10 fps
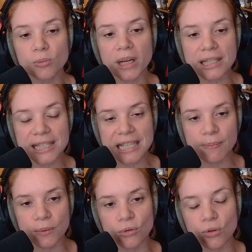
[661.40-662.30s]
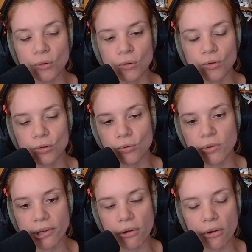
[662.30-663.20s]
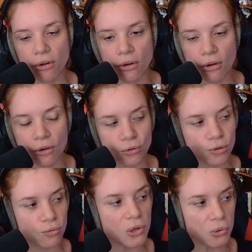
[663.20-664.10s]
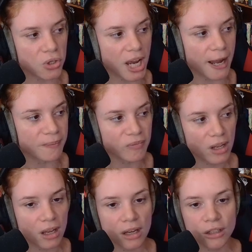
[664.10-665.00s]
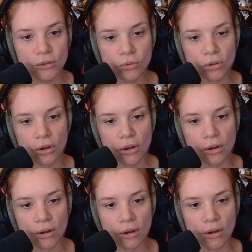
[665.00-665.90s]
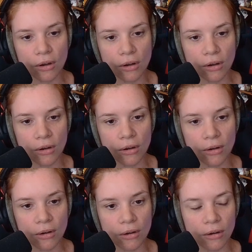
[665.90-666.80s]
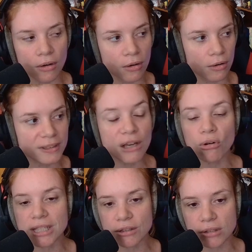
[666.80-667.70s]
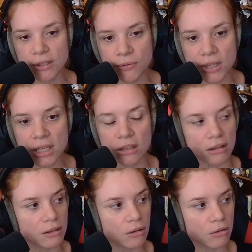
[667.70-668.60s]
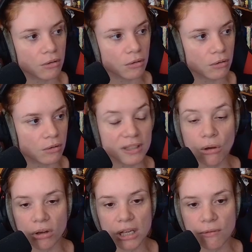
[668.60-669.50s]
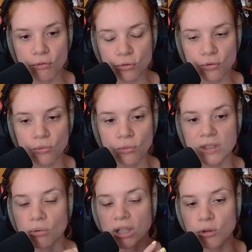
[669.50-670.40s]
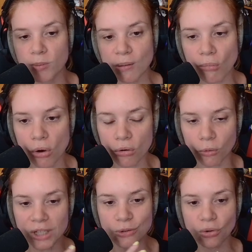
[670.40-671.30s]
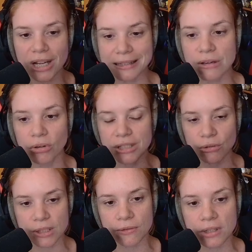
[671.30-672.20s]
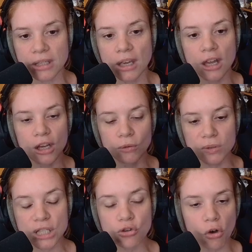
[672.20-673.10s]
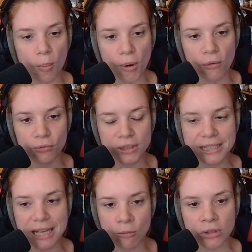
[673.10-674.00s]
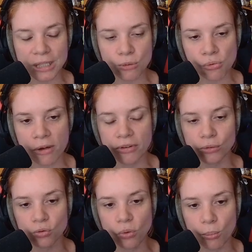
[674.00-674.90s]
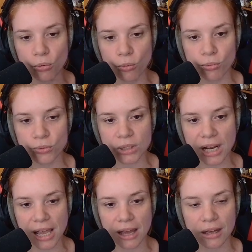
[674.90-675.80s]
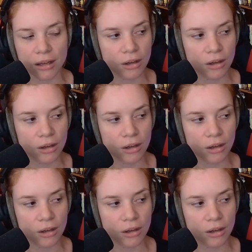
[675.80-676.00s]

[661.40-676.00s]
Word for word: du principe. Je, suis, euh, je suis le chat. Donc, euh, théorie scientifique, euh, théorie de l'évolution, théorie du Big Bang, on est sur de la théorie scientifique. Donc, si je reprends vos dix termes en question afin que ce soit beaucoup plus clair